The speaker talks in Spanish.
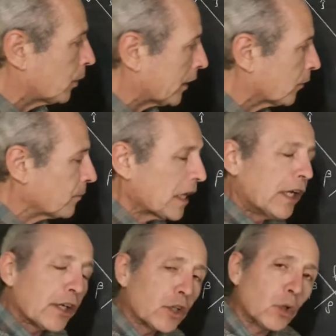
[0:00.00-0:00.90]
Bueno,
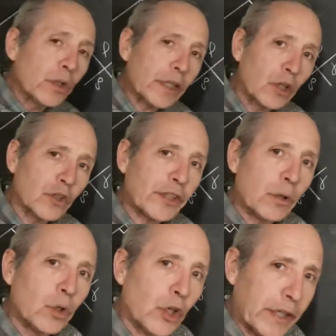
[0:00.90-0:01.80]
¿qué ocurre con los
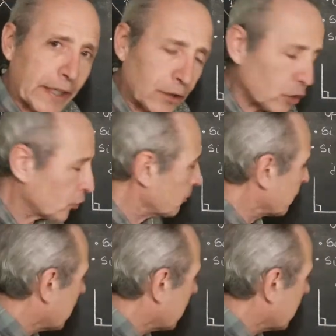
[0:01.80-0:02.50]
ángulos rectos?